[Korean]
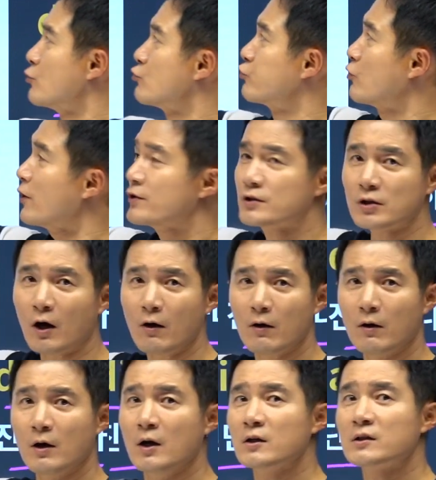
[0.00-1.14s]
죽었어
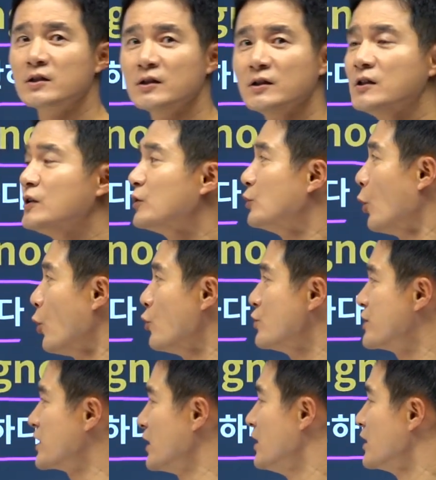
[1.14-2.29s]
그
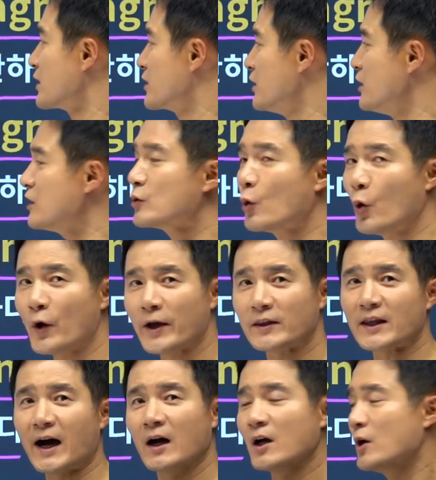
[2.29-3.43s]
노즈 그
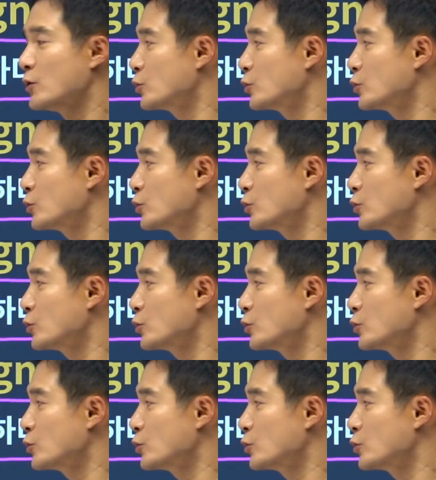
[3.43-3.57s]
코에다